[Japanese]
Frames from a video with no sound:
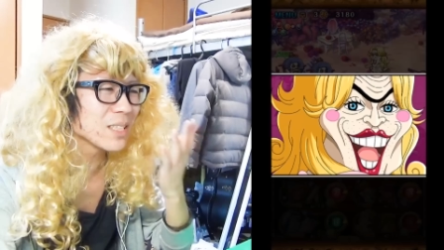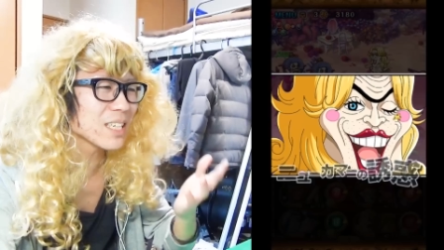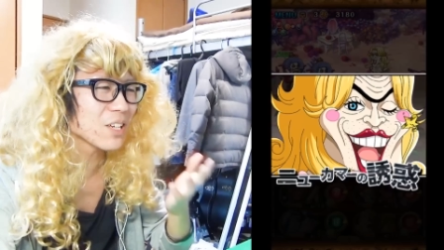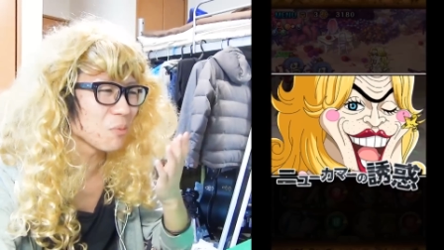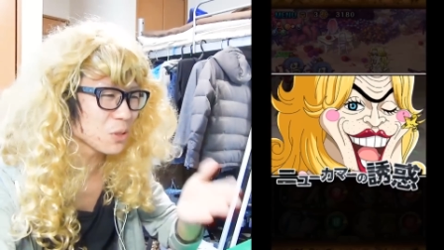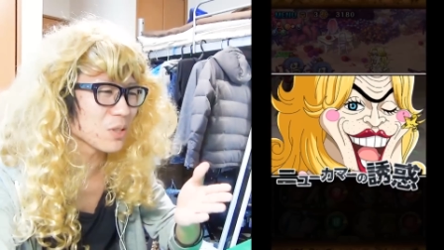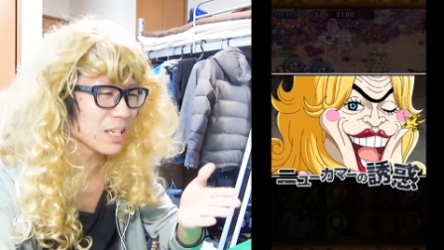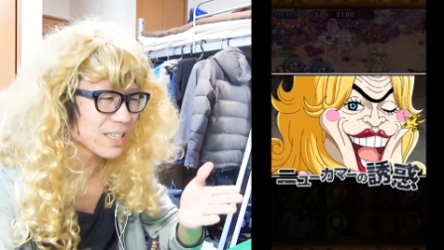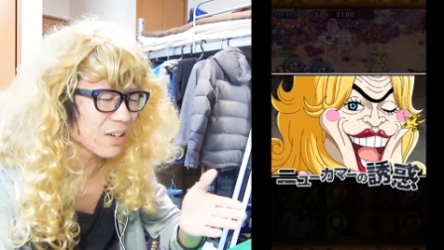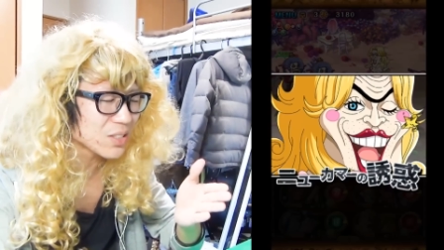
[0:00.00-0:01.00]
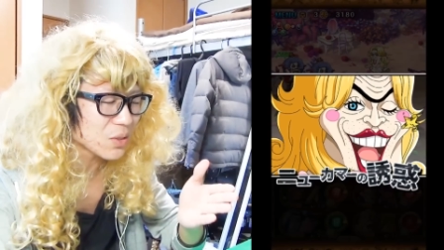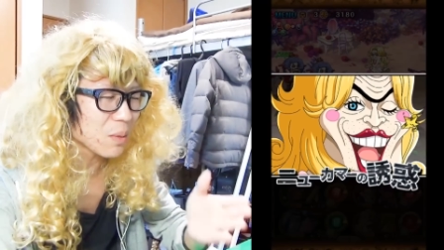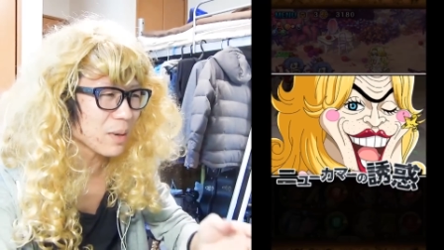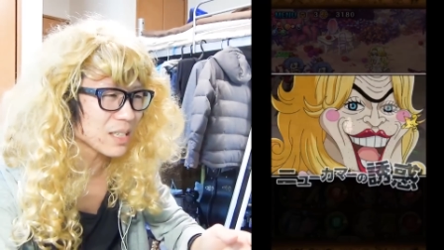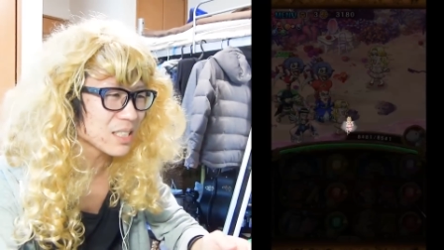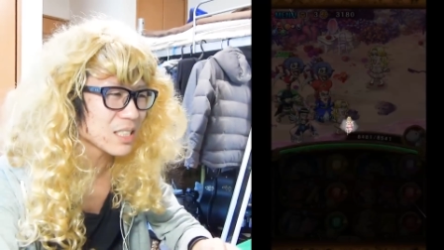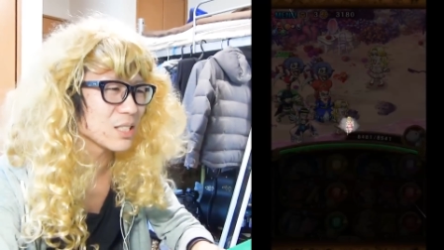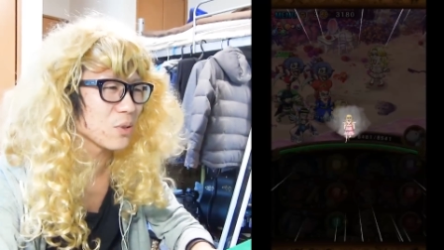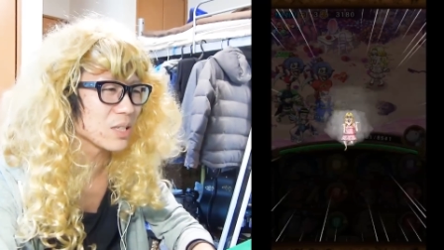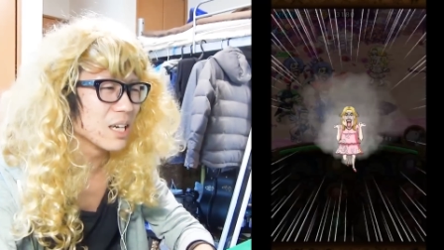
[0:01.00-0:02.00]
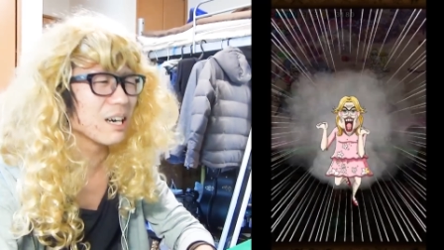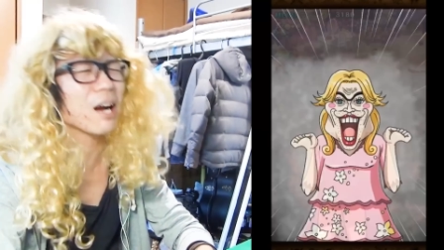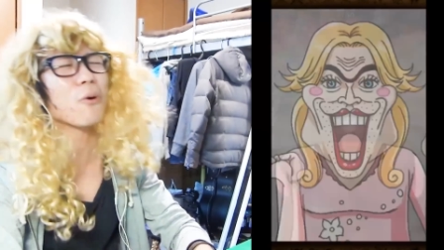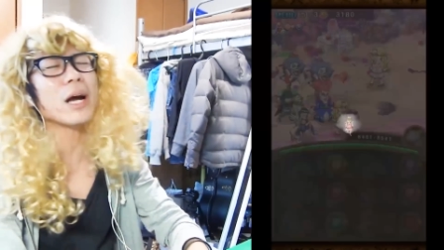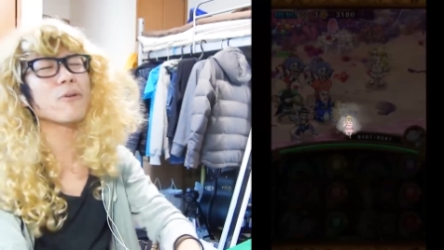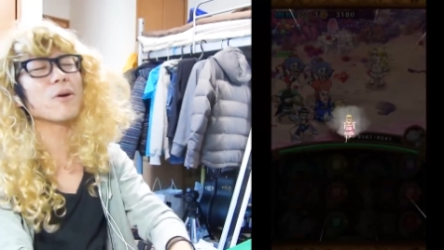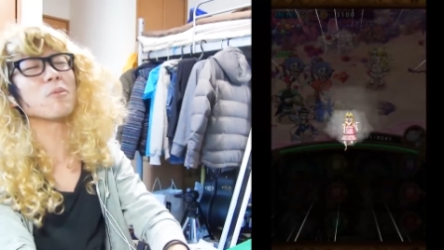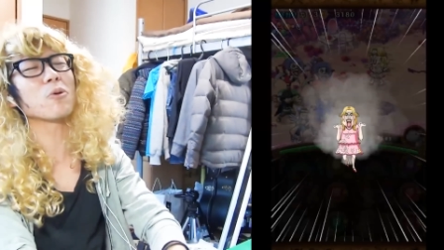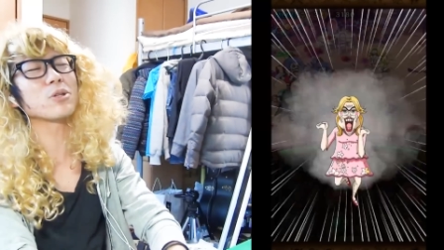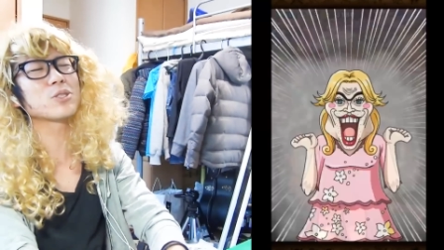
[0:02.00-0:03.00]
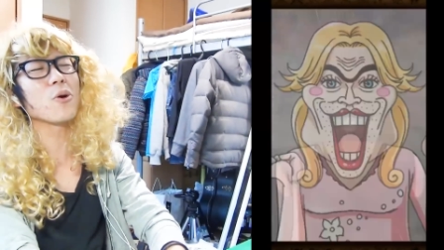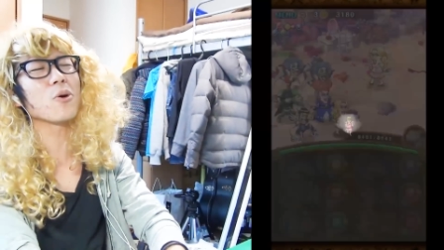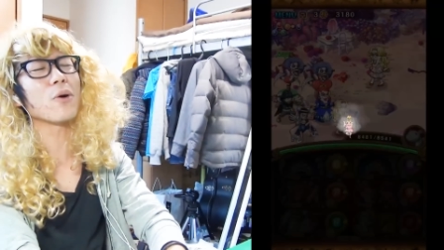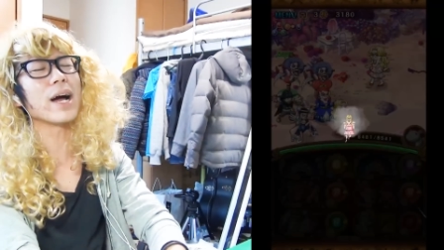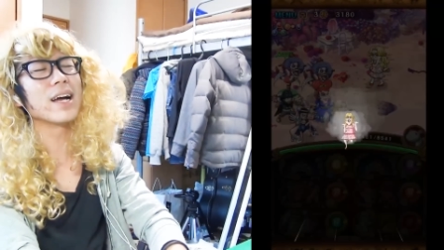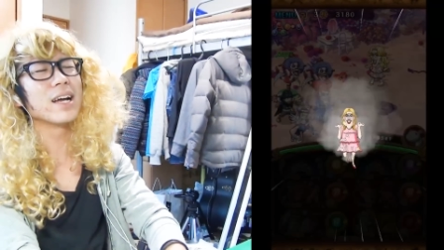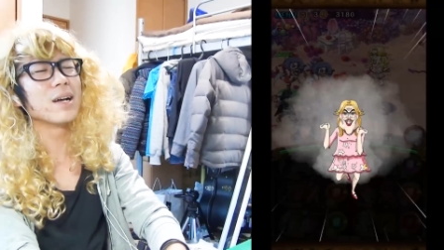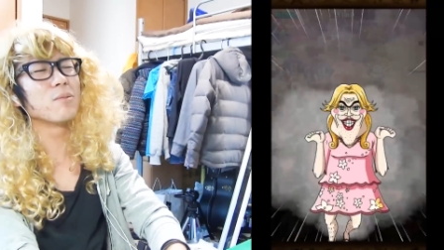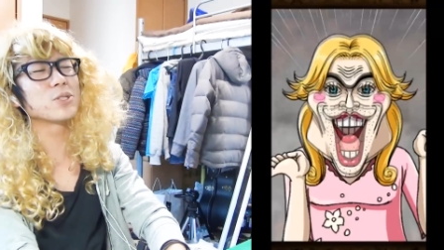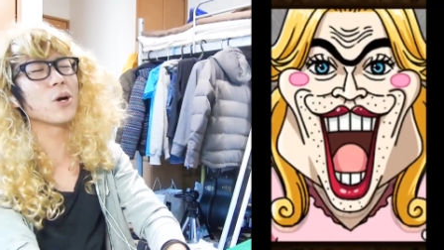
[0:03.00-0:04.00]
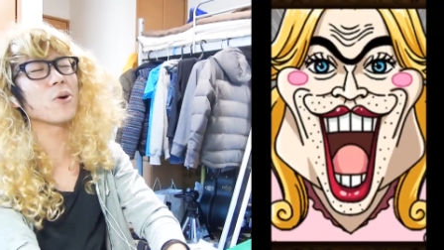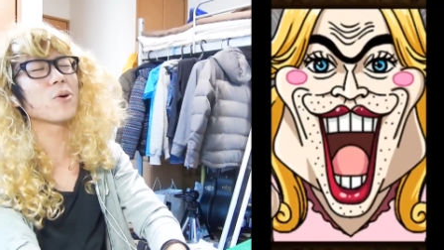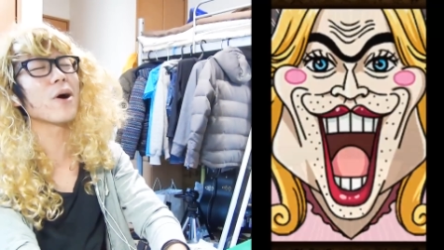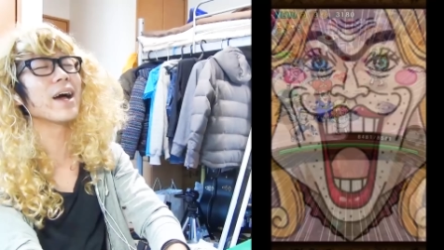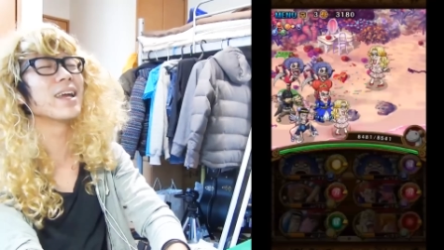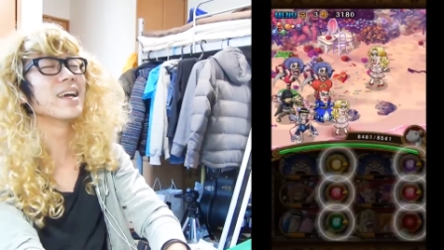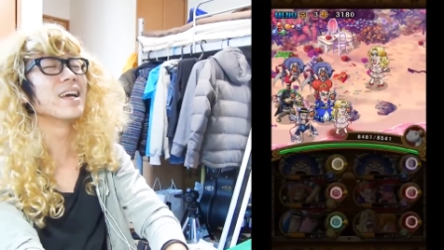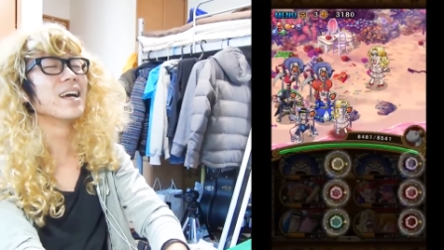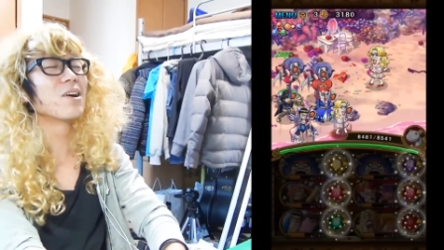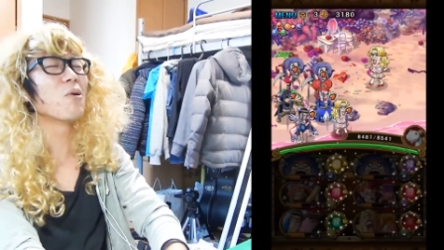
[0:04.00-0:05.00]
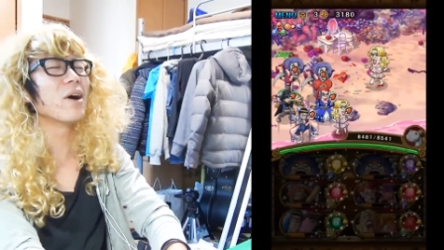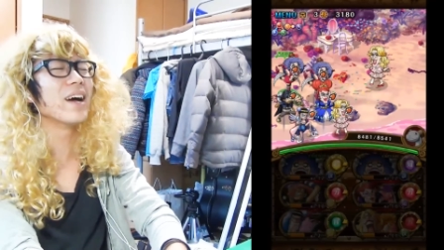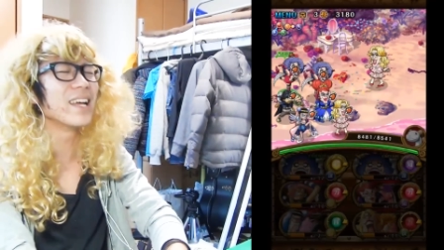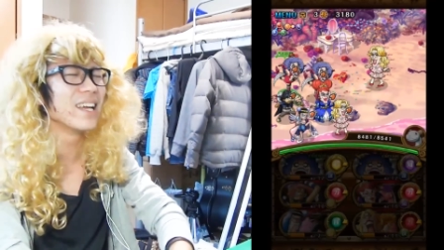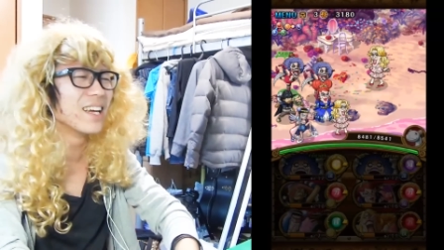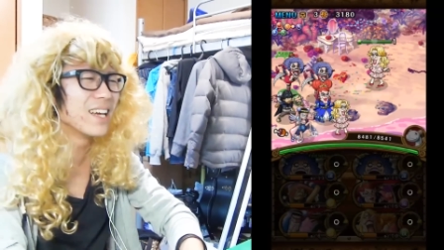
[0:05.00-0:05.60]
来ましたけどもちょっとあなたはちょっとやっぱりしんどいですあー怖い怖いもうこれ超怖いもう超怖い怖い